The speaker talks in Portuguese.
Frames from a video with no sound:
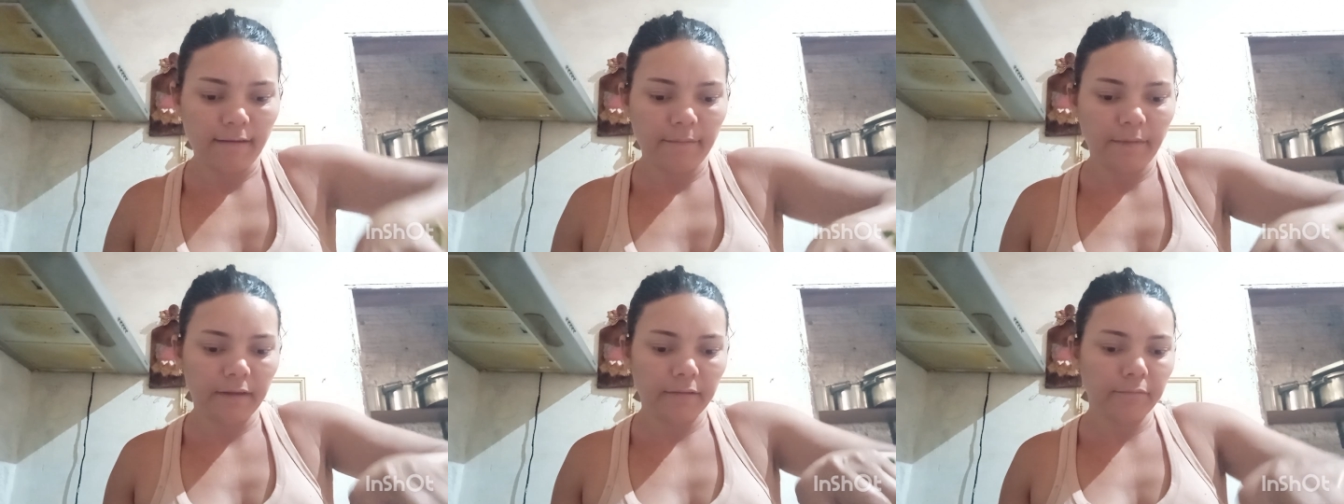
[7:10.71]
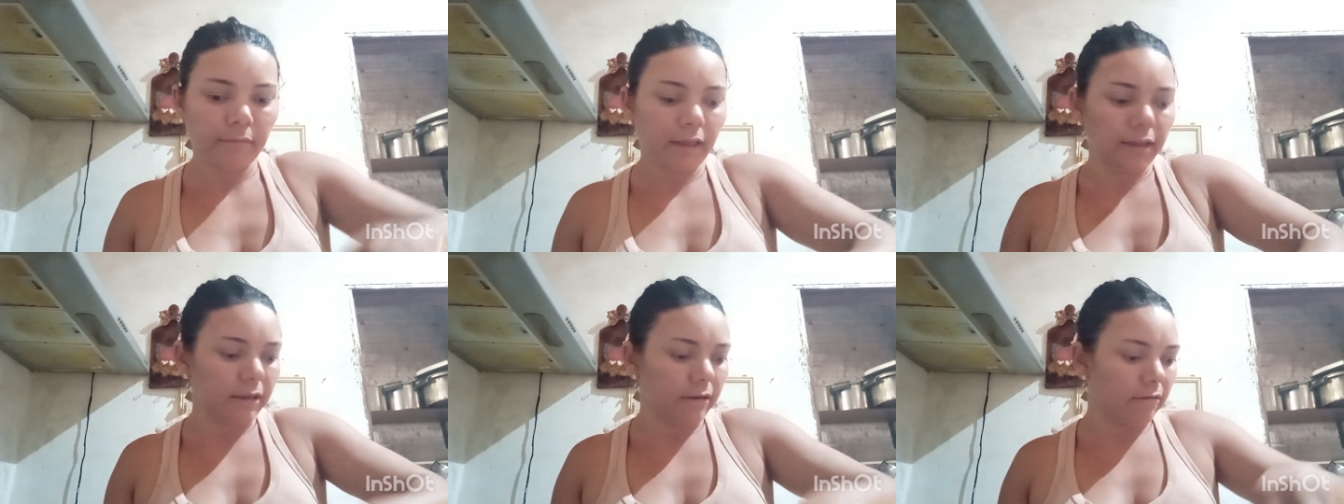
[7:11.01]
Tá
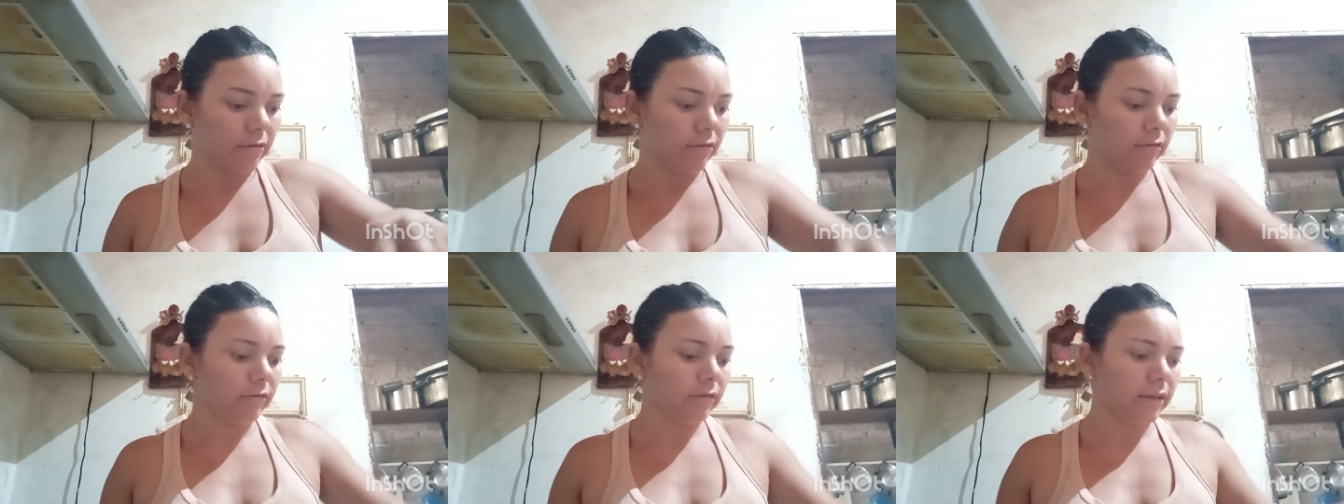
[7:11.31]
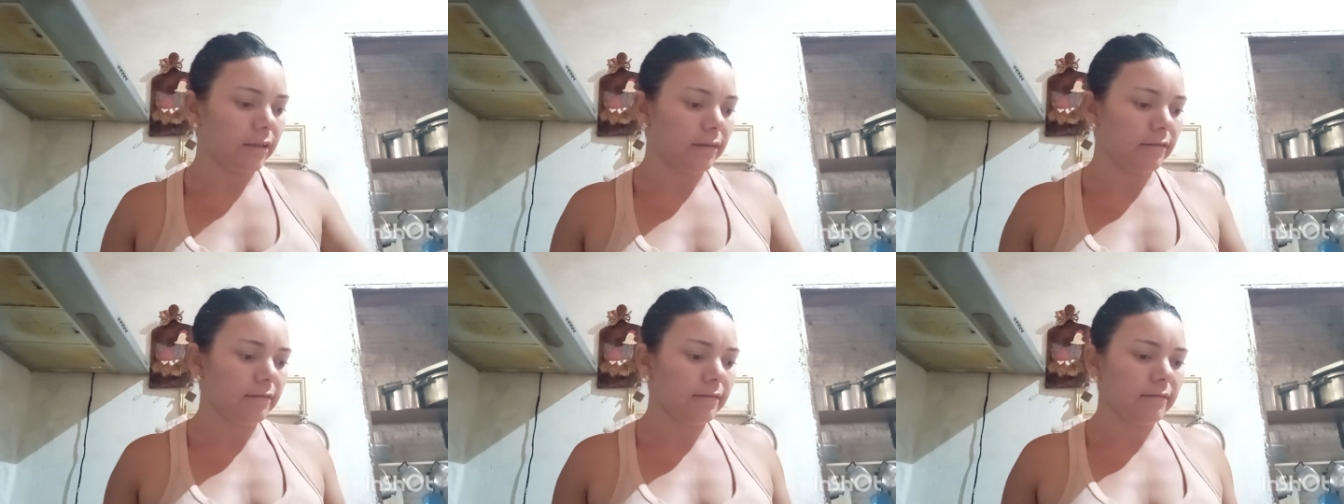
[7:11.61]
tomando
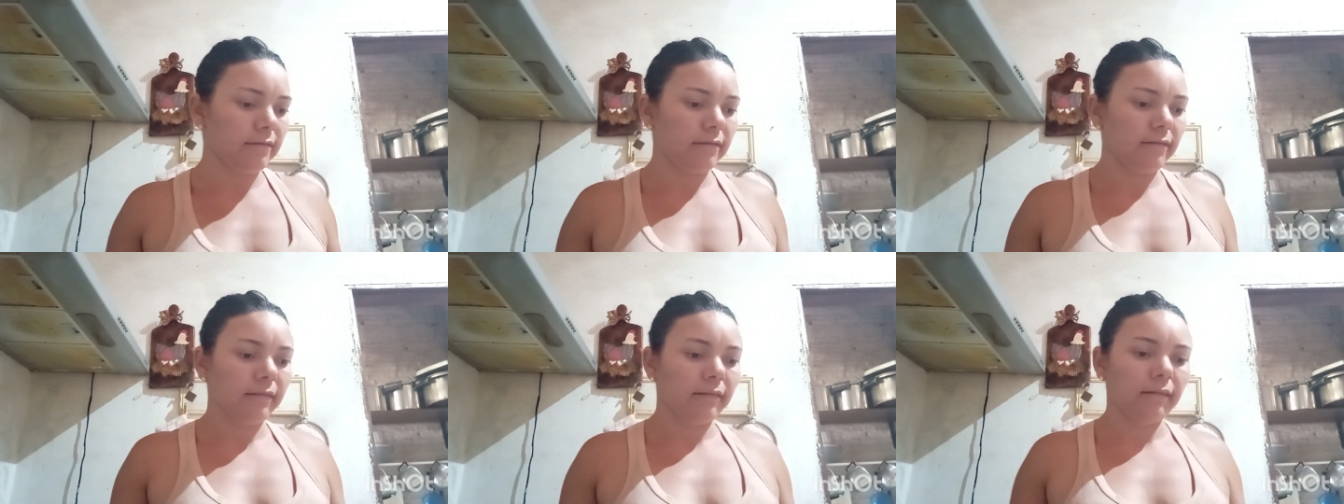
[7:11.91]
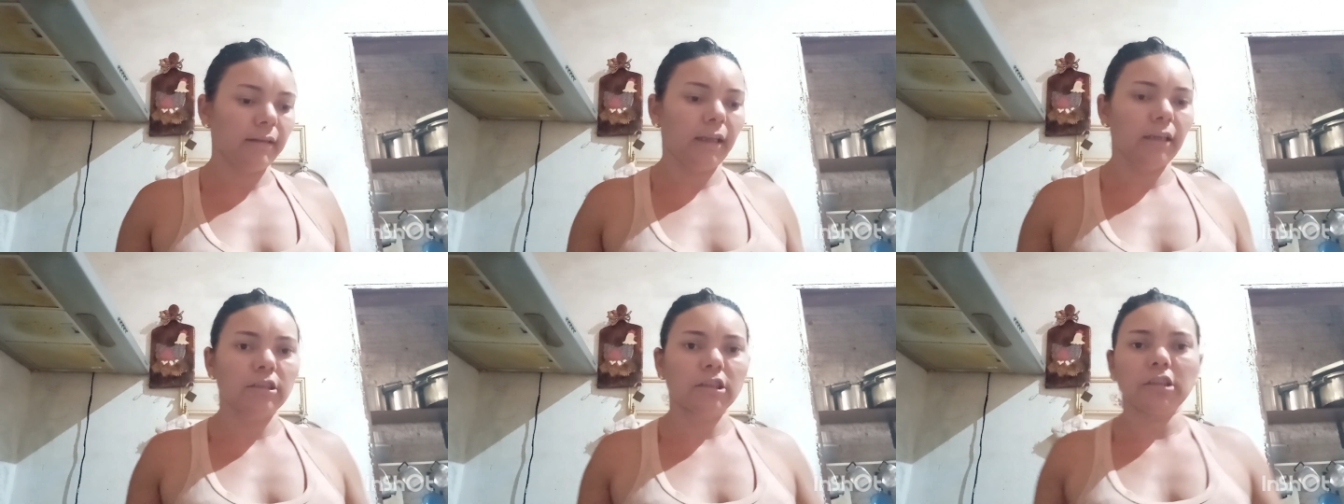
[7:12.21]

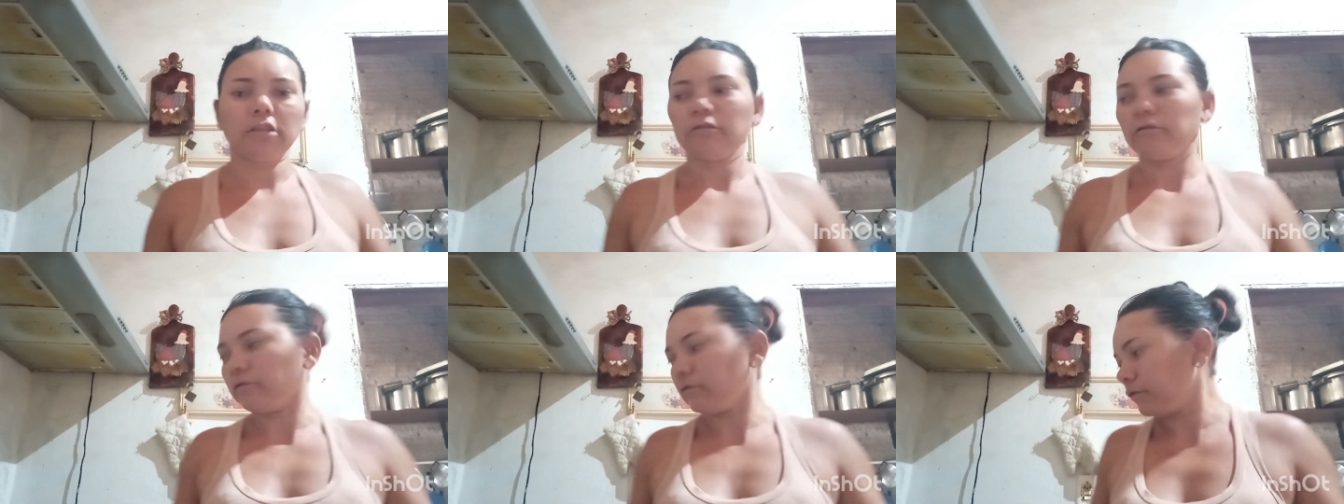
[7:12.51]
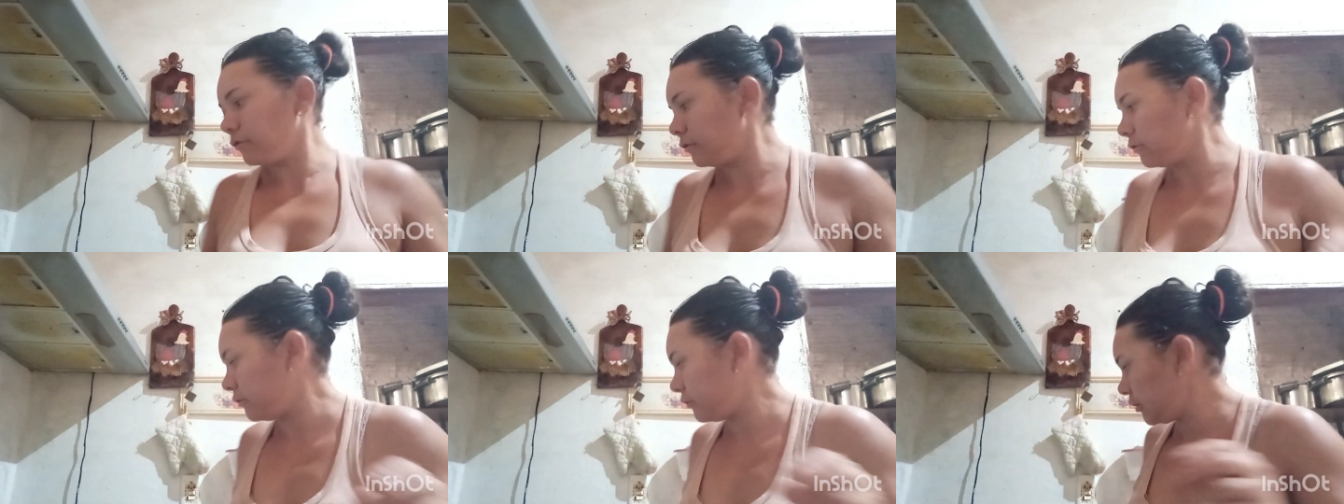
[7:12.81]
de Tá achando
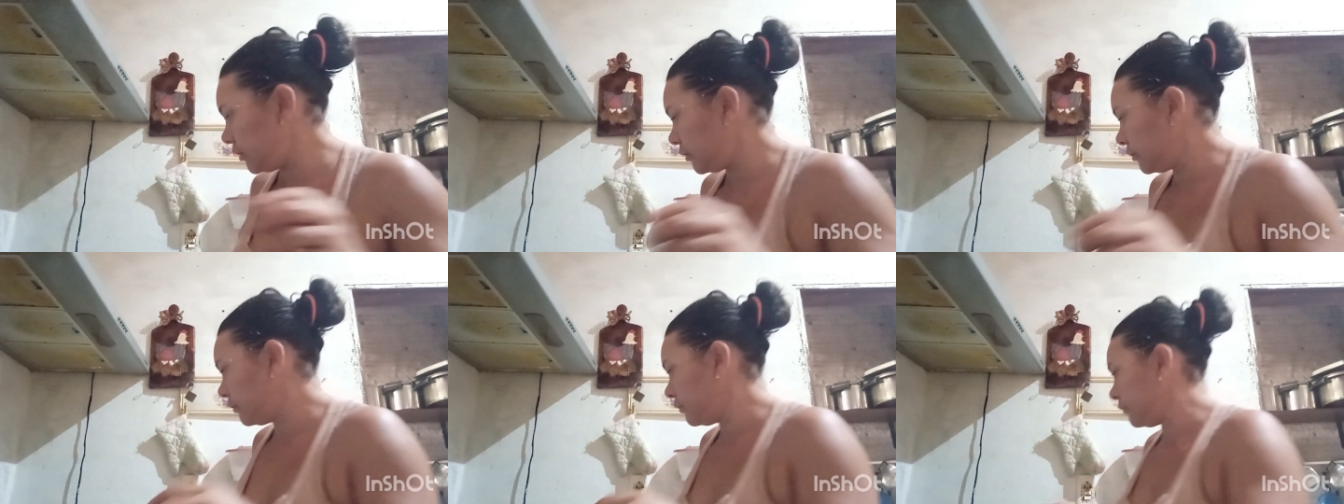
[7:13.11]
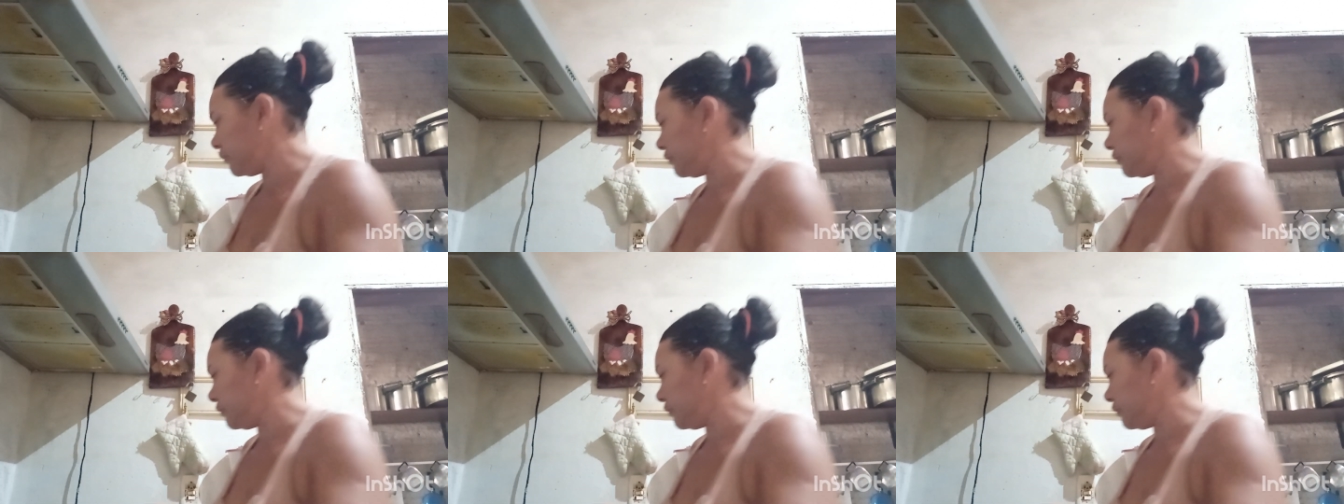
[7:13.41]
ruim.